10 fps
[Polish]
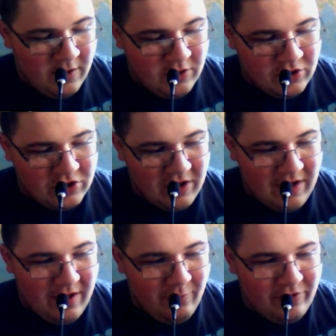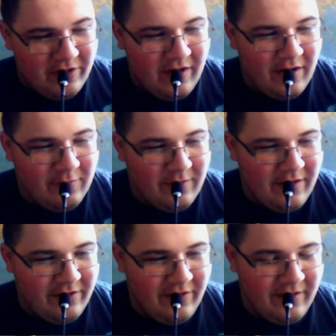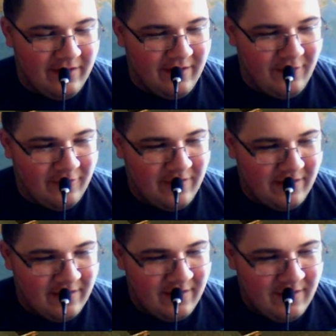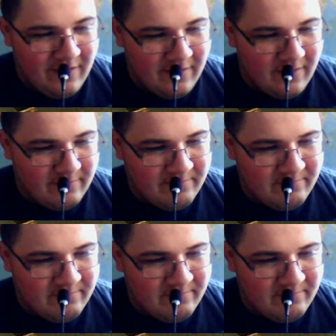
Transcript: Szalają się najadłeś i dlatego tak z...